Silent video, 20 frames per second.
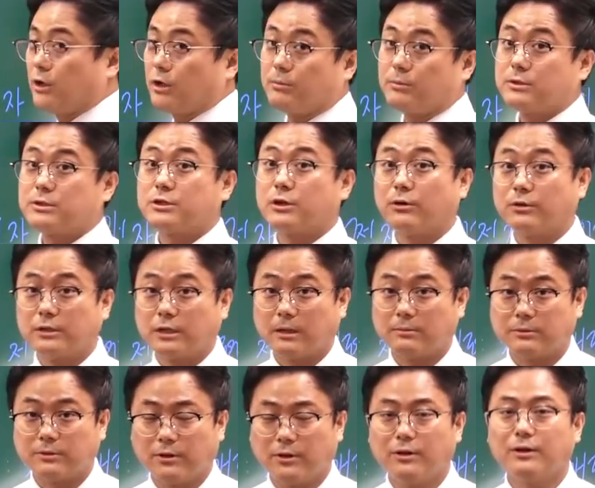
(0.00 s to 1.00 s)
여러분
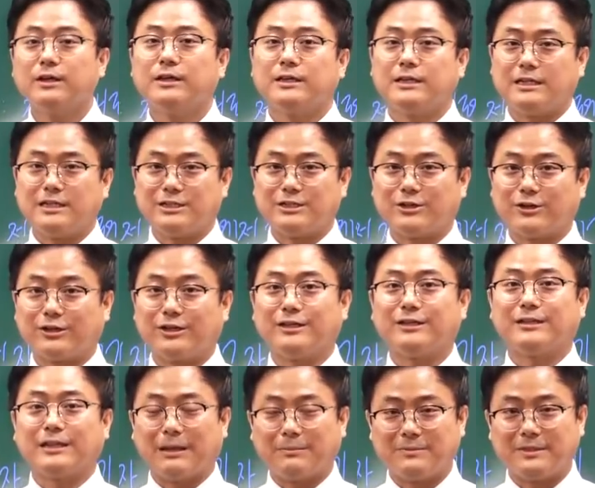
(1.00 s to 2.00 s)
정답으로 인정이
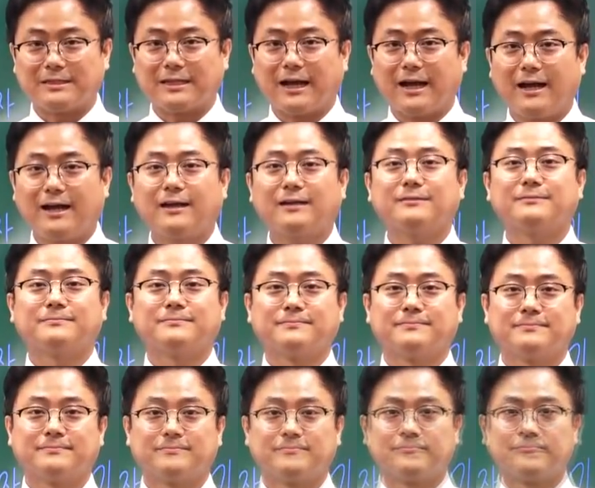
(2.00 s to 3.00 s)
됩니다.
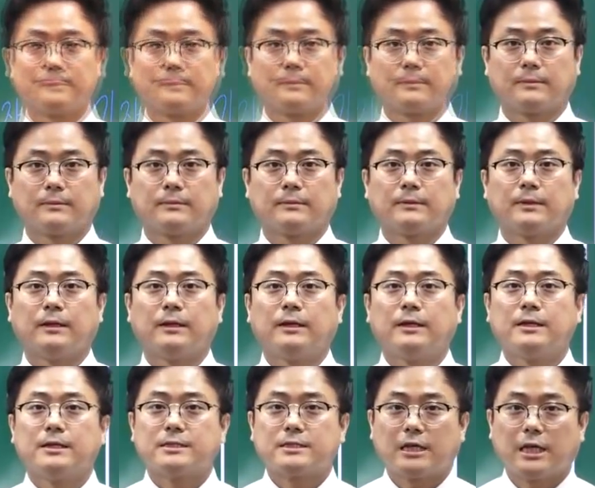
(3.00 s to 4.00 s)

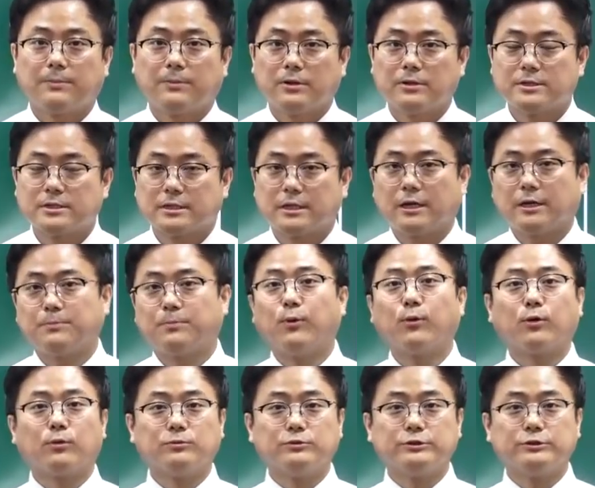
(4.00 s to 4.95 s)
세 번째 보고